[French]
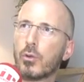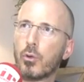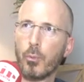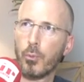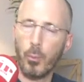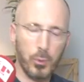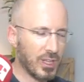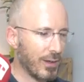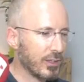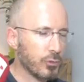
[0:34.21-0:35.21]
Donc on, peut
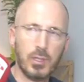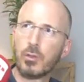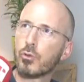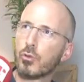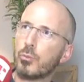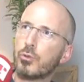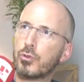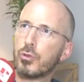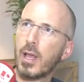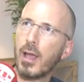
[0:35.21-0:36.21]
travailler sur des tensions
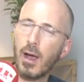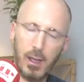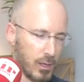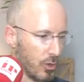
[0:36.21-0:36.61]
musculaires,